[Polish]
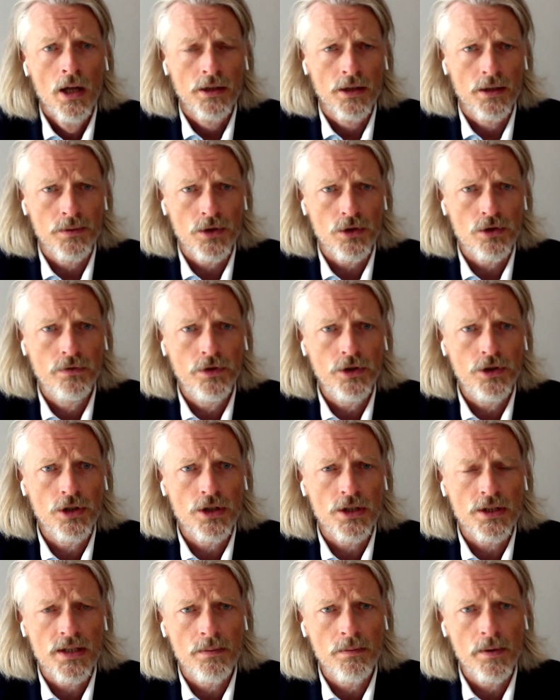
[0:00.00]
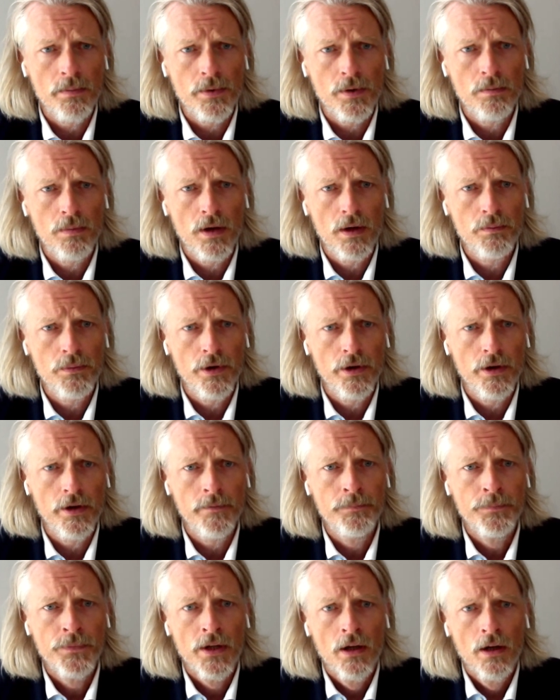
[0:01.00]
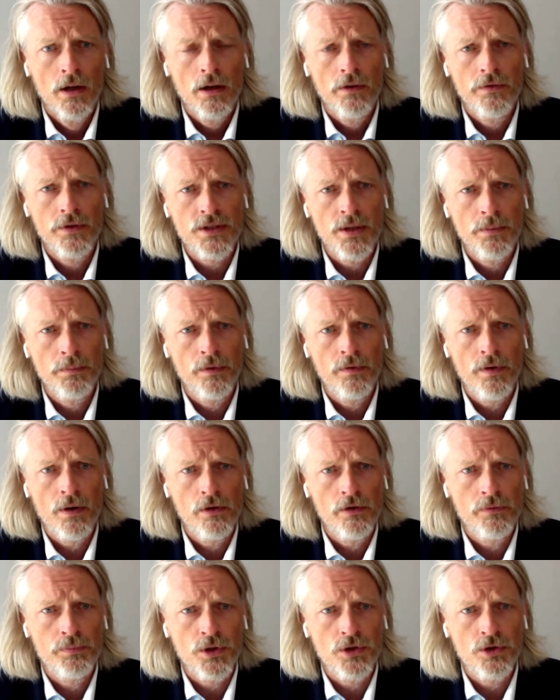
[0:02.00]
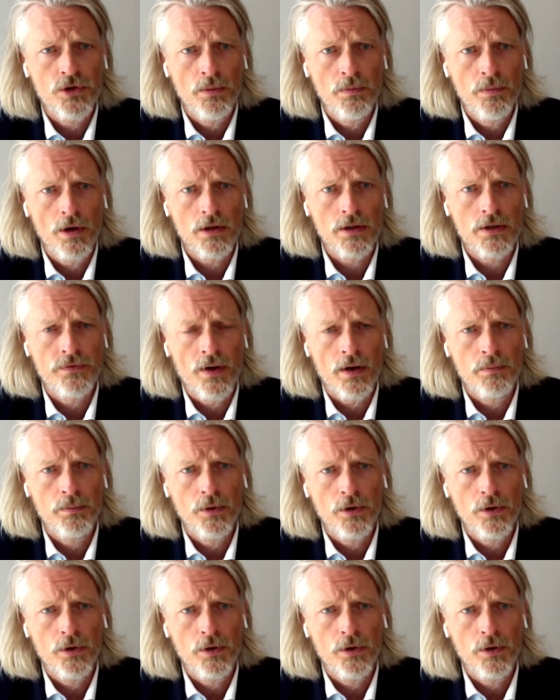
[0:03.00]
No, oczywiście te same problemy występowały w przedsiębiorstwach,